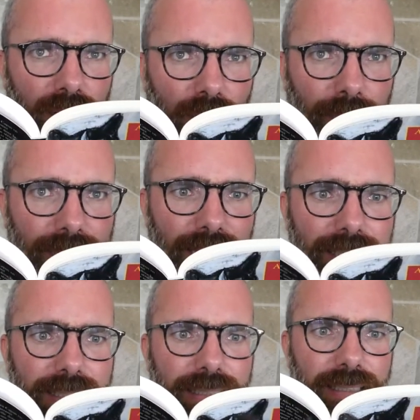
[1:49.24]
En ma
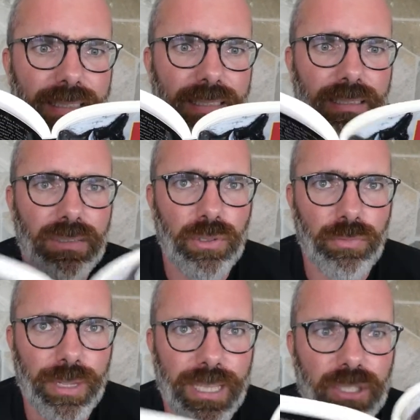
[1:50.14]
qualité de
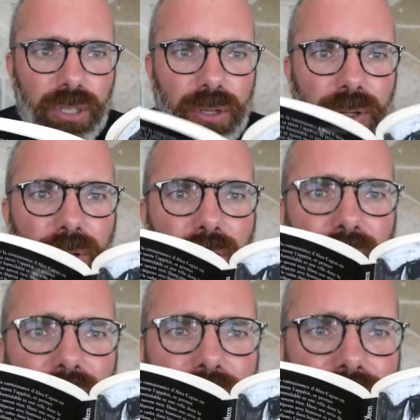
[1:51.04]

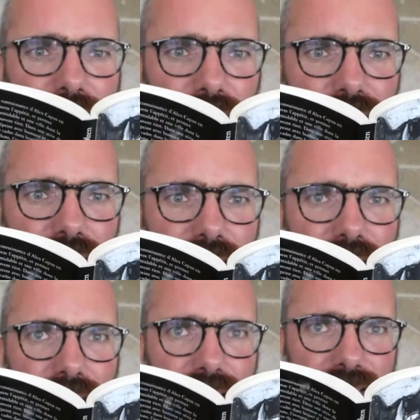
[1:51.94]
voyageur
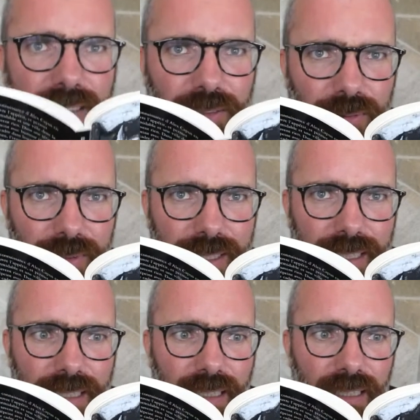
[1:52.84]
ferroviaire
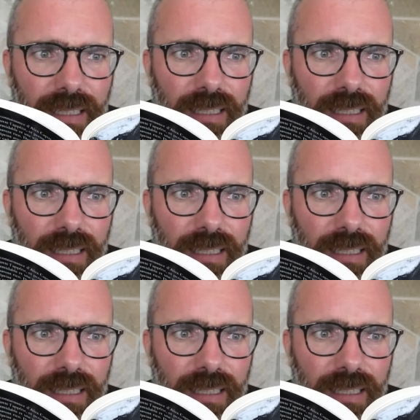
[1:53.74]
régulier,